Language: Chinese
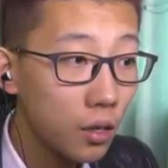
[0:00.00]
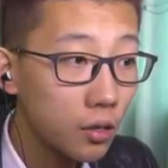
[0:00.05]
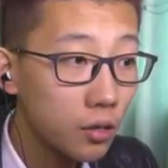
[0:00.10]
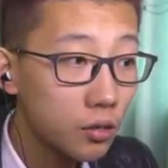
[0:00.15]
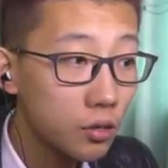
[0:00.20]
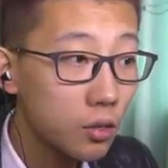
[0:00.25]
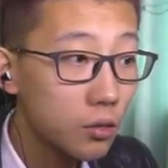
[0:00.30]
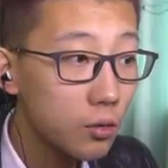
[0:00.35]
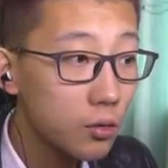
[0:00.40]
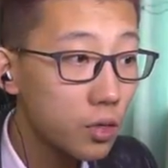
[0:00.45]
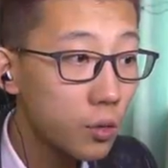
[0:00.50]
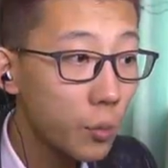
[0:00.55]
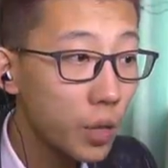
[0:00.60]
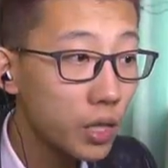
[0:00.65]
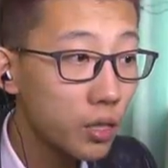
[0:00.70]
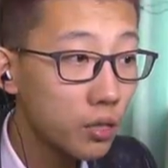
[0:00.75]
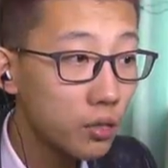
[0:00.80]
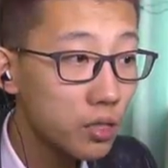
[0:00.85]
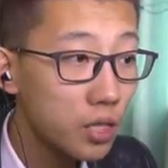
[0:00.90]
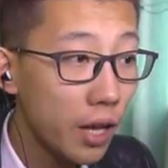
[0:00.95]
这就是
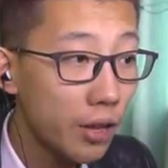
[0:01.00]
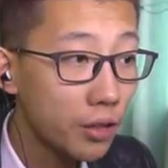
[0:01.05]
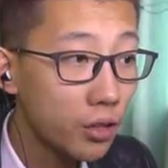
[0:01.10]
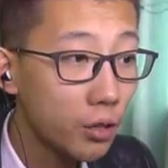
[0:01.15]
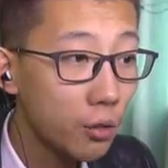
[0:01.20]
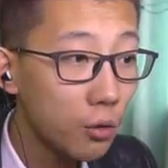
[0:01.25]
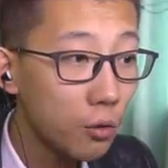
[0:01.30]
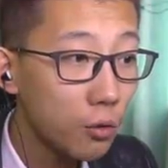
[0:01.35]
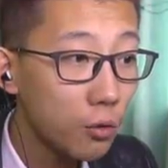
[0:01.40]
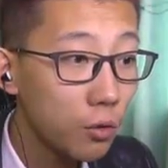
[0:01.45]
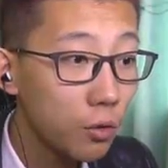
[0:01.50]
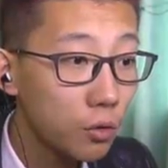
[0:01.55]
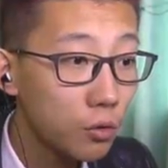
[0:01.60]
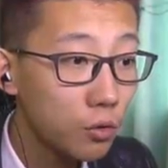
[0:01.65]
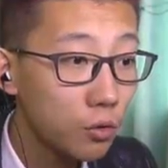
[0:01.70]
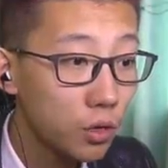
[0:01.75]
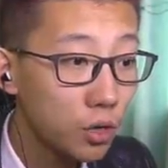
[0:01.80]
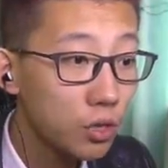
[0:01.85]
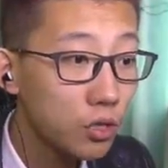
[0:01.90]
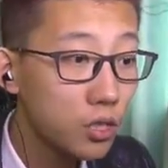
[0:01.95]
没等战斗
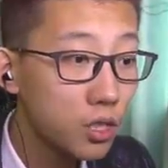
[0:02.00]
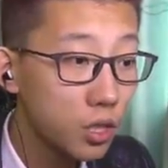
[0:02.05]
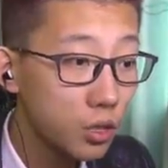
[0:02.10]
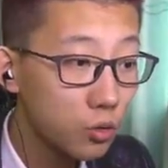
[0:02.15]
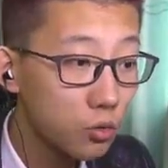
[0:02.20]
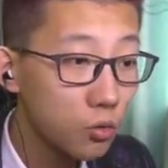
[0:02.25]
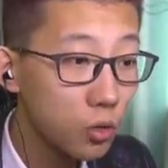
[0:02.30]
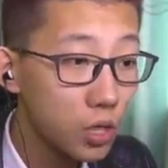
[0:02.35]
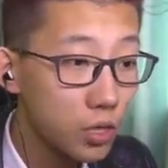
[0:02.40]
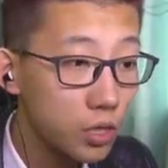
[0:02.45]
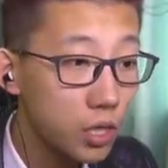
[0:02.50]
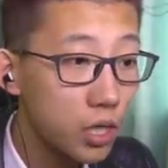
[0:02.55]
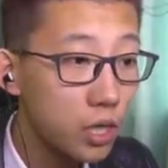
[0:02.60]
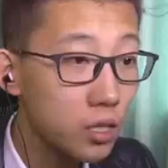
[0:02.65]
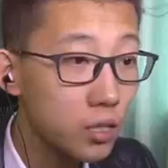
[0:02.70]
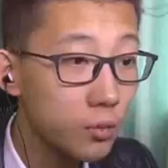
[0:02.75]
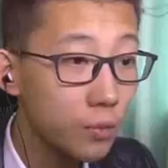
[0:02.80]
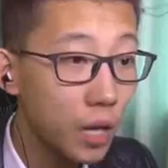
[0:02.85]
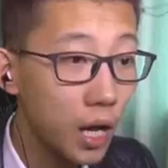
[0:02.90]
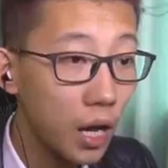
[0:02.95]
就已经结束了，是这
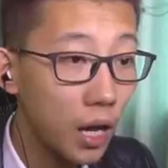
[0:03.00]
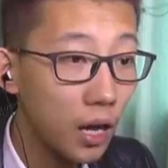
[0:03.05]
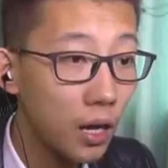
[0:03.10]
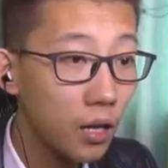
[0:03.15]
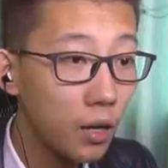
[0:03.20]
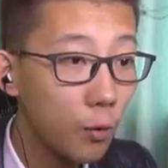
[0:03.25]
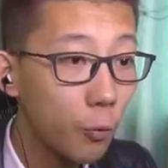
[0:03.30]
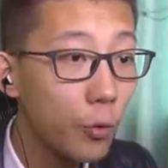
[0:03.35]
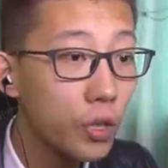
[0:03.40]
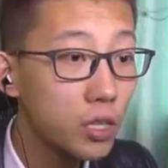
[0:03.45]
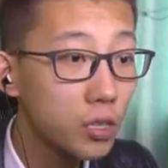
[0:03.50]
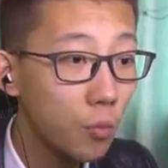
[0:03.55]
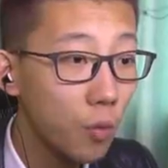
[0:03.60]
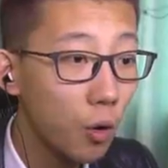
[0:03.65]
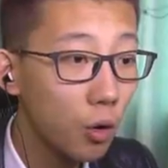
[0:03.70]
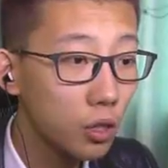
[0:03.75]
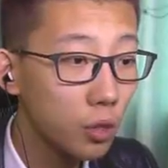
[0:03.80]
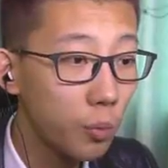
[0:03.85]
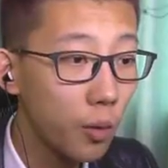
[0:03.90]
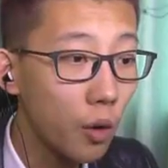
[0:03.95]
意思吗？为什么
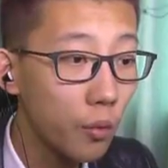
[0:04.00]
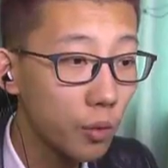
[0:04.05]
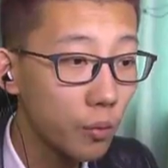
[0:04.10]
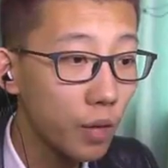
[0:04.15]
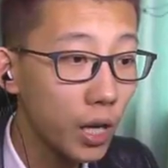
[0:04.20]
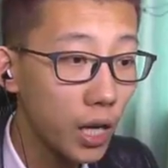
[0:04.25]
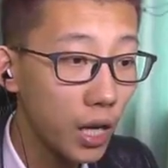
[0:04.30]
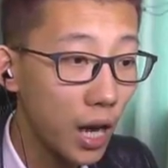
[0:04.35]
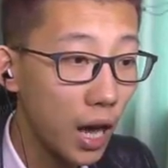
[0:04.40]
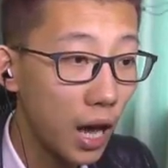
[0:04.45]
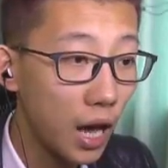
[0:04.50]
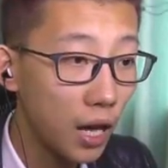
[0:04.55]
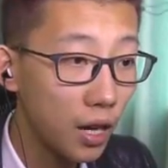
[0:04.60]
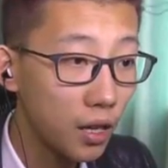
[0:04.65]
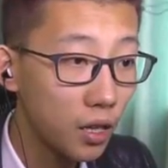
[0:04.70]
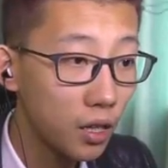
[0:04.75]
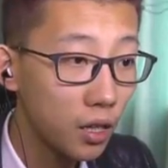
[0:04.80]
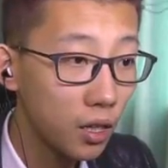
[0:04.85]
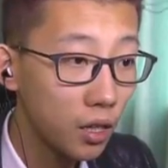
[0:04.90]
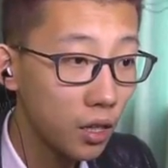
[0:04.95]
我的炮兵没了？
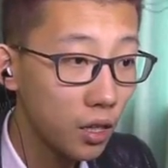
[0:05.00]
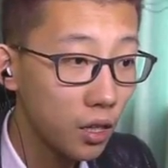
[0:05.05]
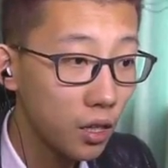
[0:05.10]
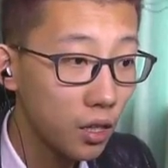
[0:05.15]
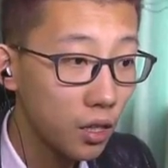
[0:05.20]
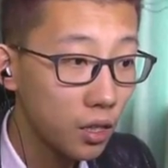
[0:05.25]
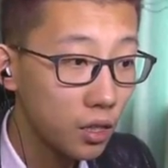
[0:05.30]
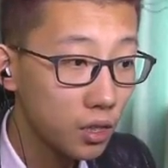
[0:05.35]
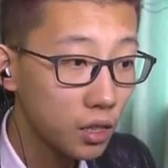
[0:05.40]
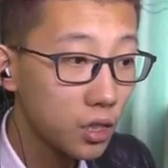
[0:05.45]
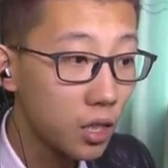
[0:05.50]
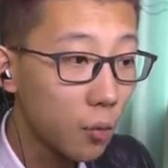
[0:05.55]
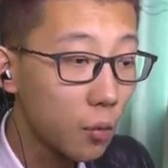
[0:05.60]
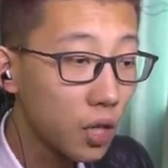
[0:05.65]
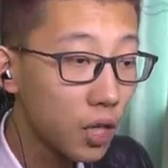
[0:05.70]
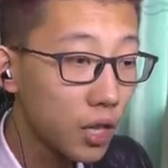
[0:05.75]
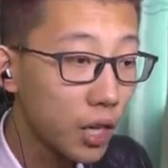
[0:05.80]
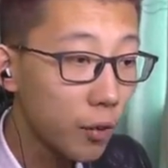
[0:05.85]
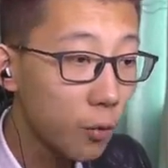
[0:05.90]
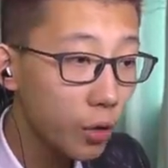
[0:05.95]
你能不
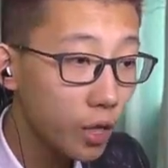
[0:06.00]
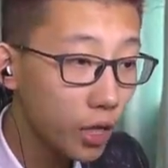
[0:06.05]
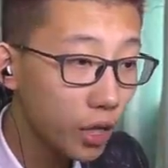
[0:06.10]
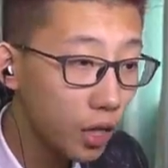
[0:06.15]
能给我一个